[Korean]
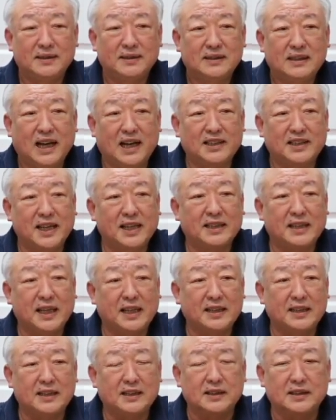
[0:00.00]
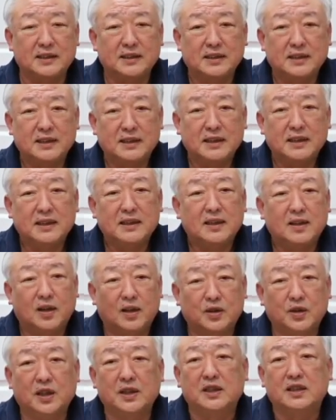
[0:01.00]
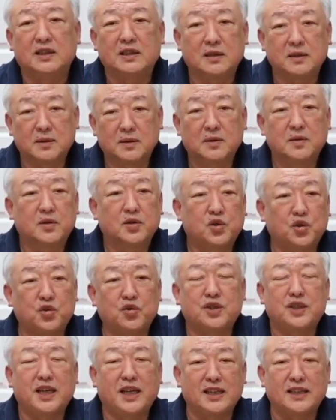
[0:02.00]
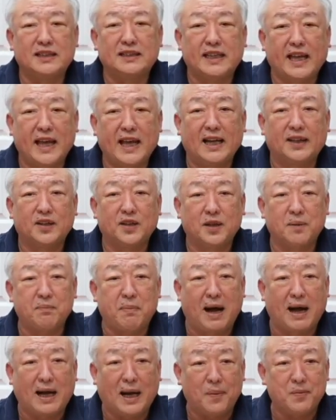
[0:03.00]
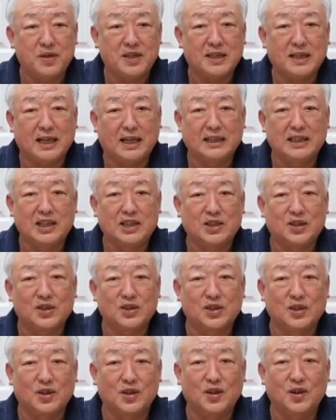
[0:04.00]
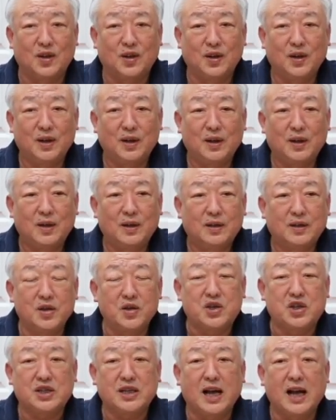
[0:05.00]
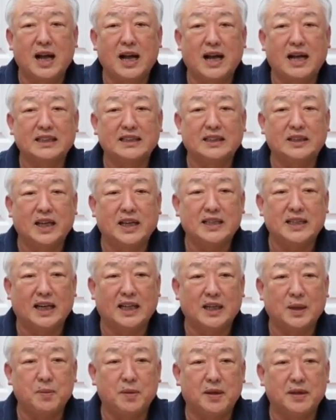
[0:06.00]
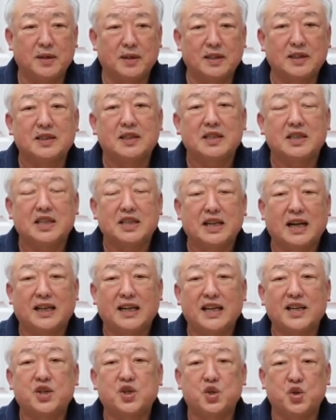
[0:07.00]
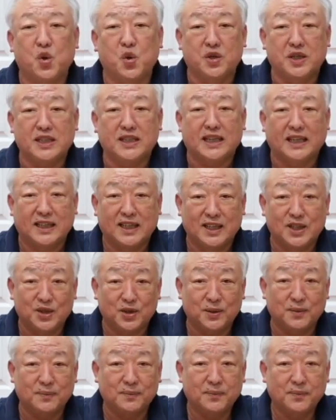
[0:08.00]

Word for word: 학생 때는 어떤 숙제를 내야 되는 마감 시간이 있어서 그 시간까지 되지 않으면 시간에 쫓기게 되죠.